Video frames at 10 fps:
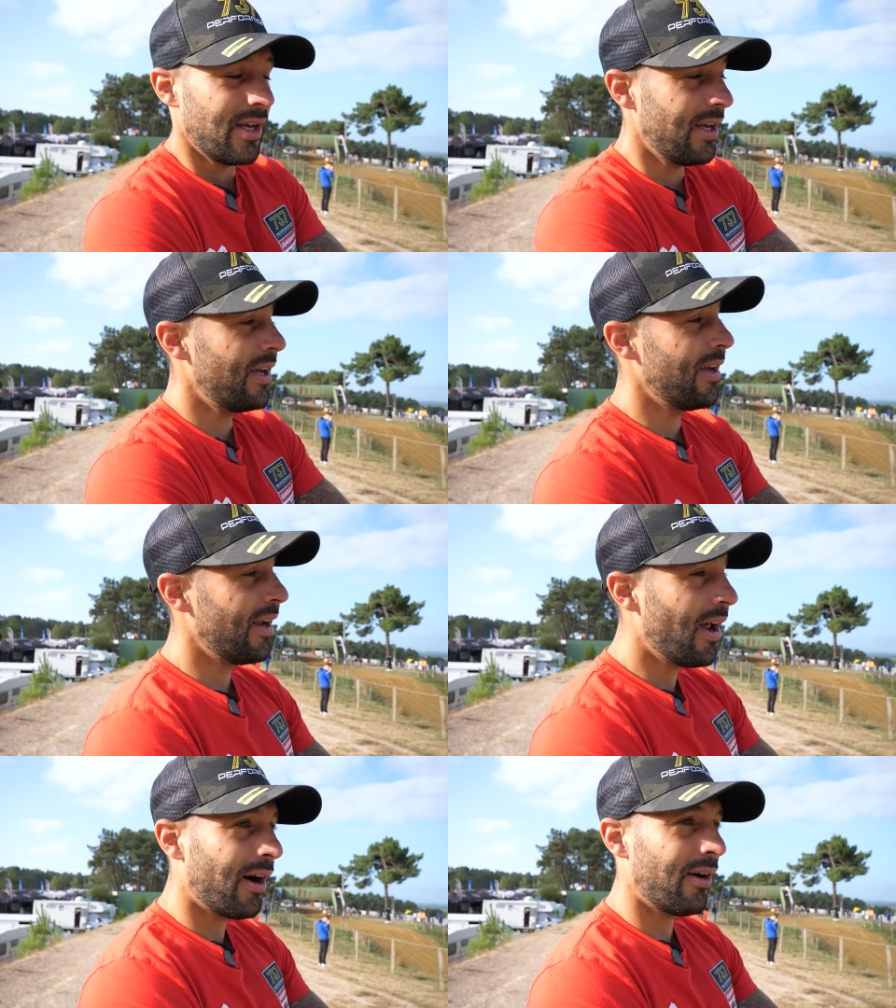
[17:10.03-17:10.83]

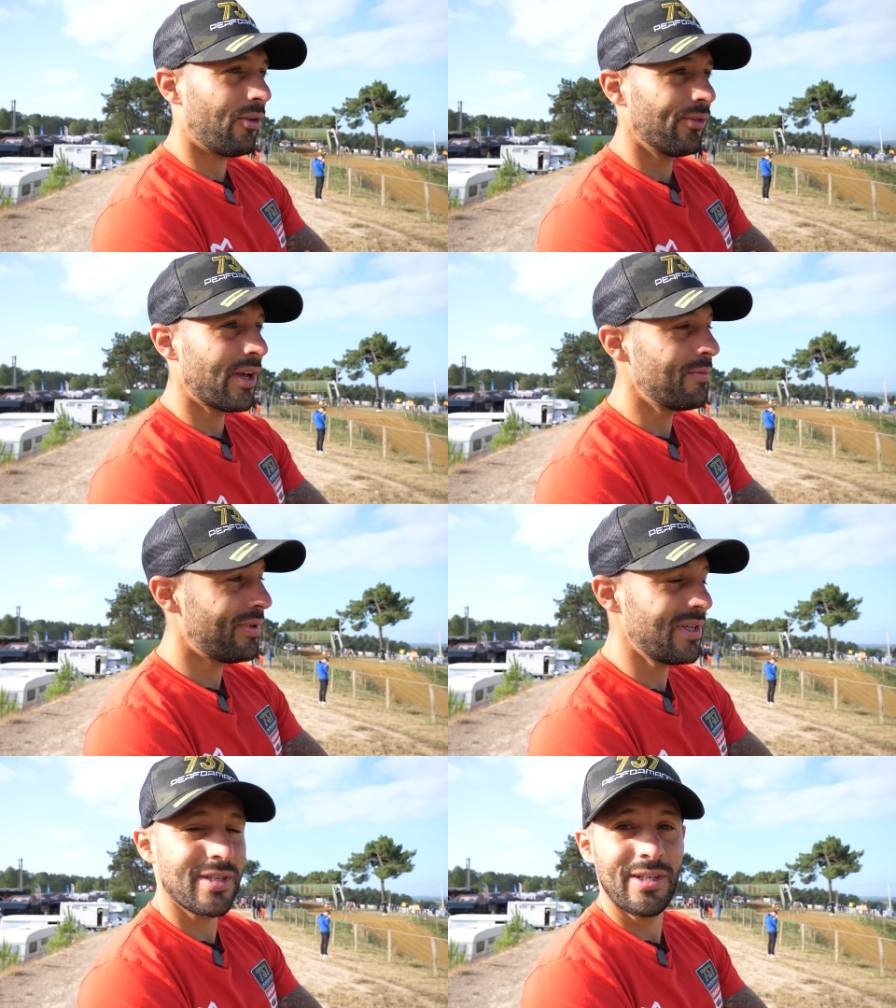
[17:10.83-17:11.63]
Et là, on a une
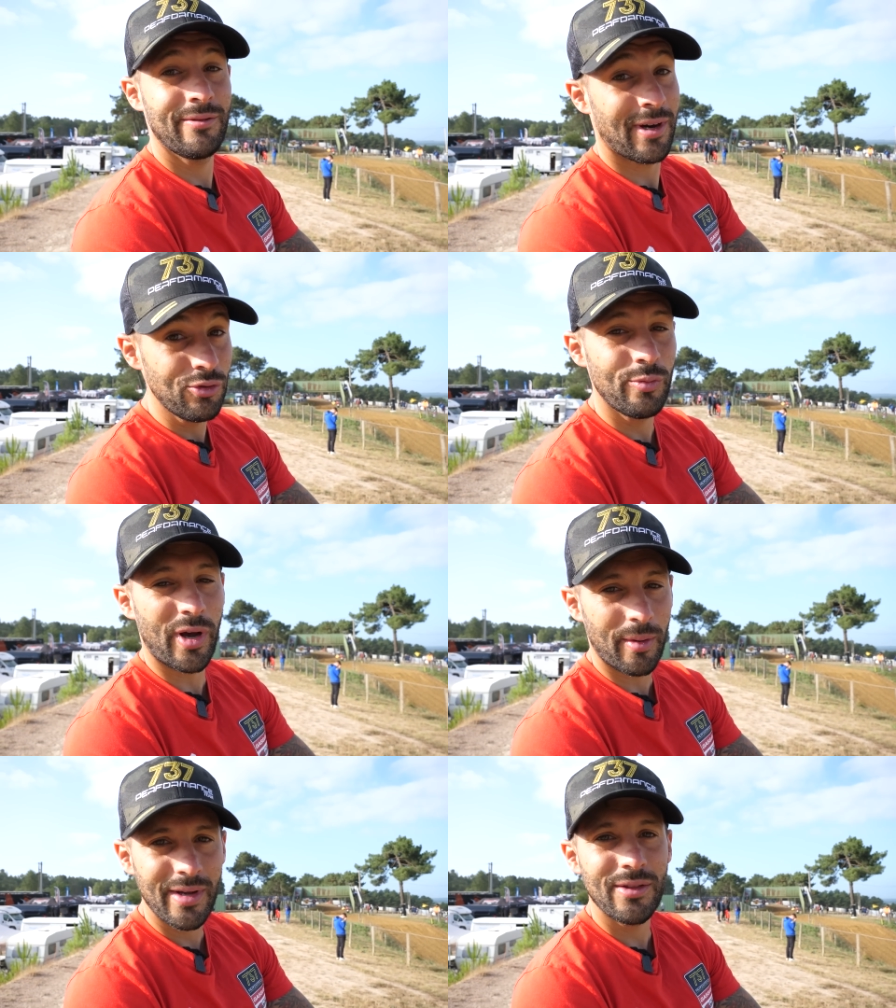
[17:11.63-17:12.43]
piste qui va nous
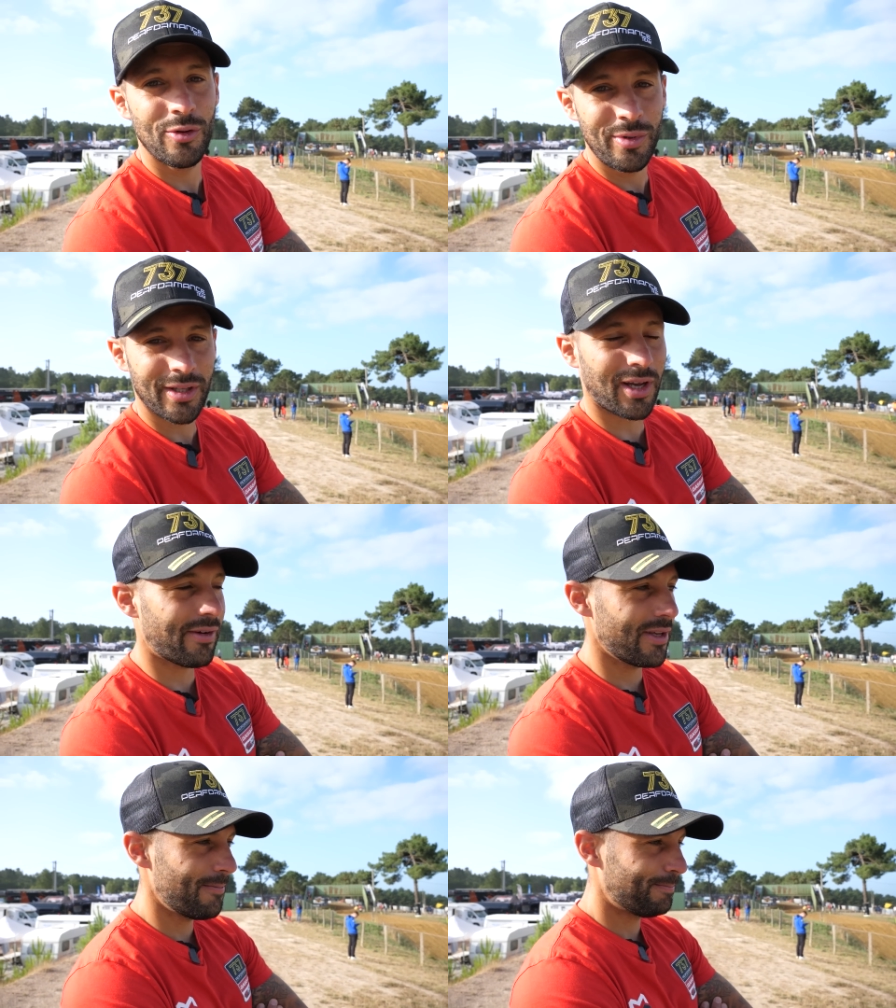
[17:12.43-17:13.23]
permettre de bien
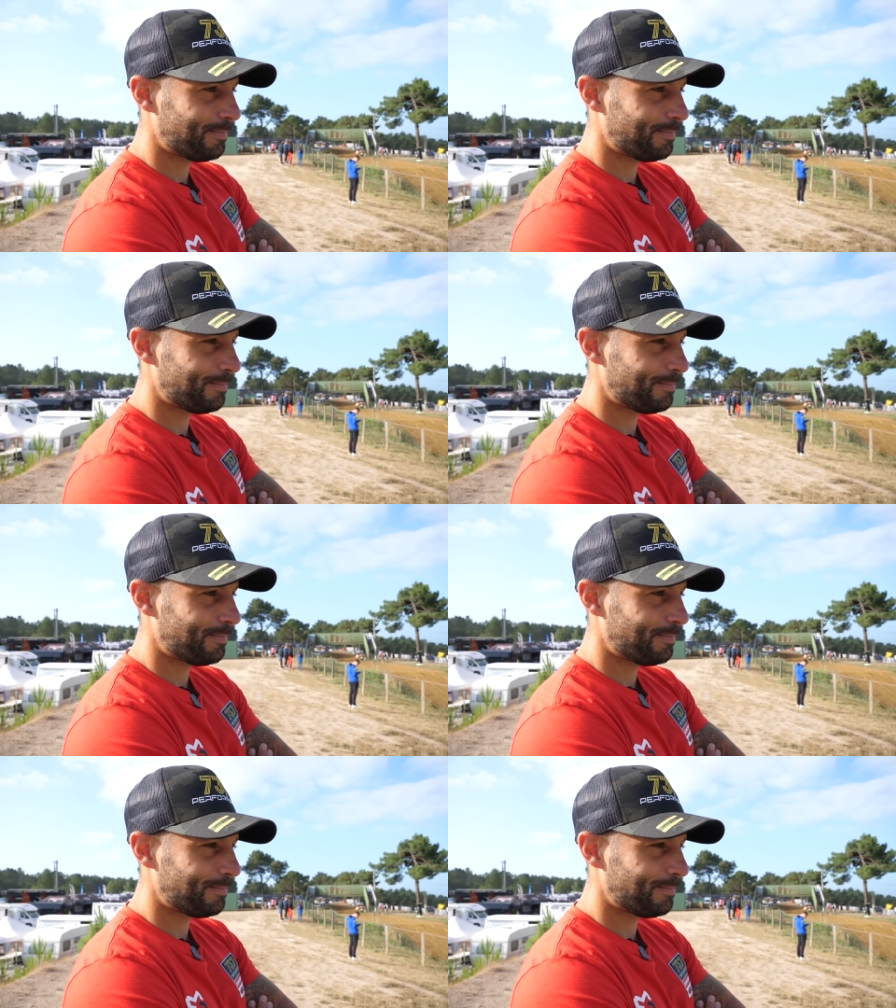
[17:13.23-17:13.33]
travailler.